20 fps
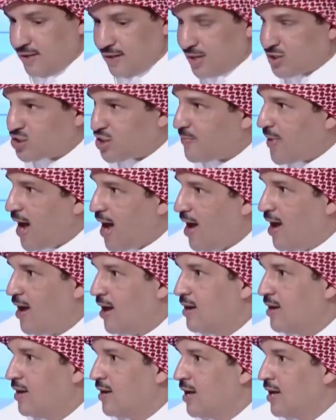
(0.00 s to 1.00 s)
يا جماعه
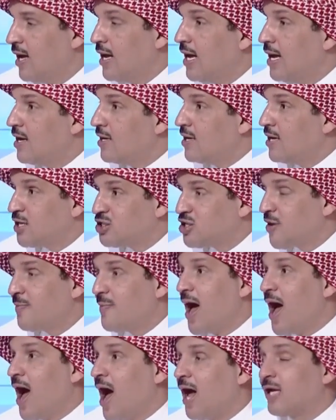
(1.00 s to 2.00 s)
يا
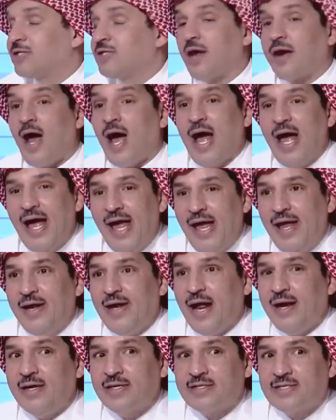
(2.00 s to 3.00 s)
جماعه ترى
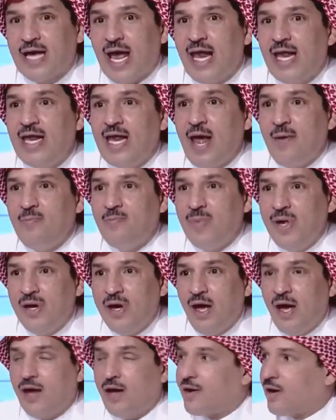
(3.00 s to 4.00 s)
احنا نتكلم
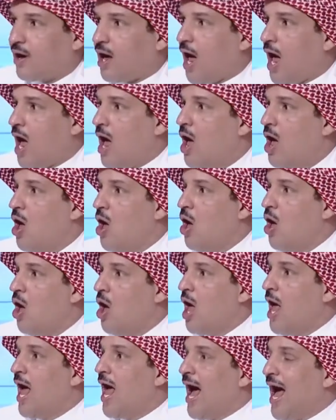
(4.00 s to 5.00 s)
من حرقه
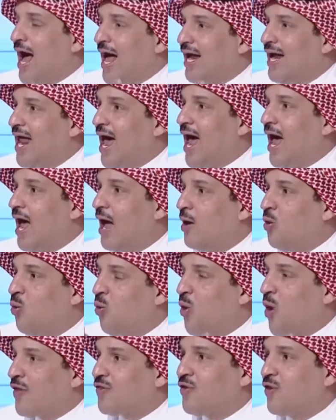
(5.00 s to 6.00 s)
على
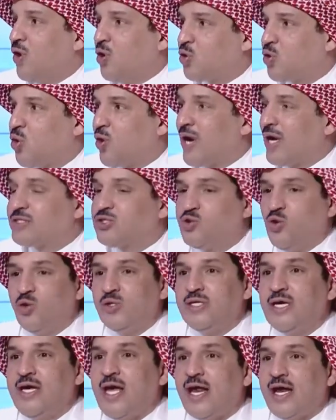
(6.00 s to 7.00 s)
وضع كره
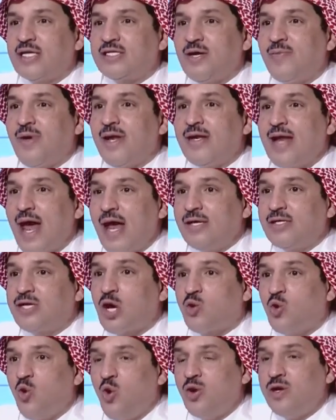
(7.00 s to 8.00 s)
سعوديه نتمنى ان
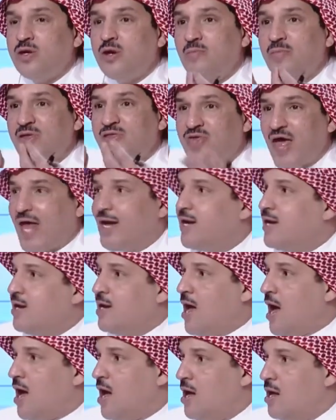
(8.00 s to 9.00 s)
تكون
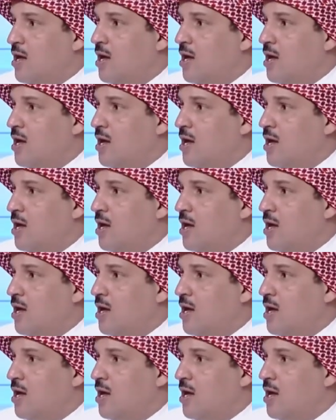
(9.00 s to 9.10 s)
مثاليه